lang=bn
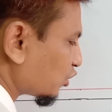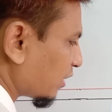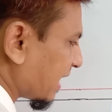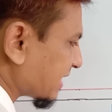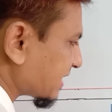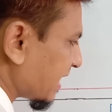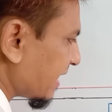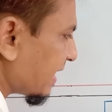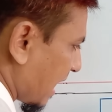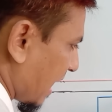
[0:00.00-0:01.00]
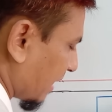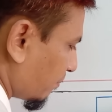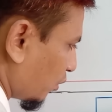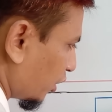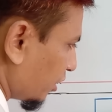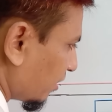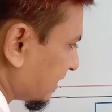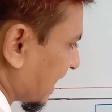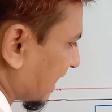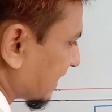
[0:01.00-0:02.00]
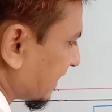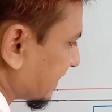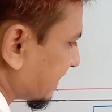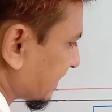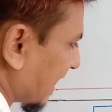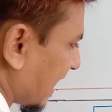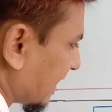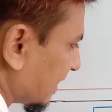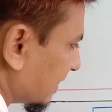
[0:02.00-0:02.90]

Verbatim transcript: চলে আসে আর বডি হইতে আলাদা একটি তার